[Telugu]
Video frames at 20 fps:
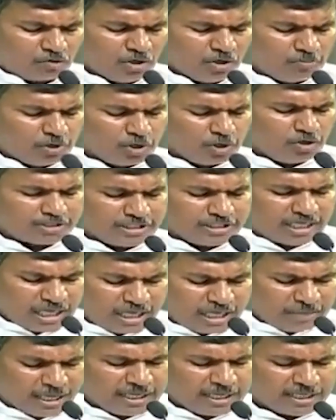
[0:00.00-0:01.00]
గుమ్మనూరు
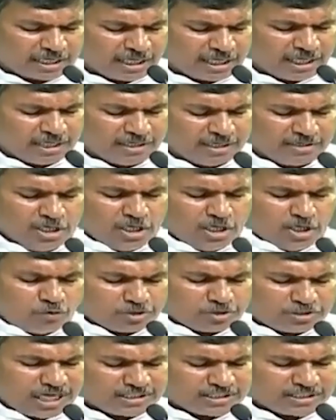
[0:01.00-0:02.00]
జయరాం గారికి
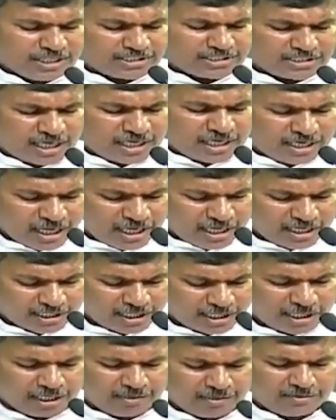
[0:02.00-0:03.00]
ఉషా శ్రీచరణ్
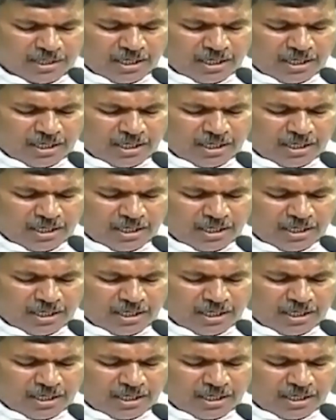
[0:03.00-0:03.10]
గారికి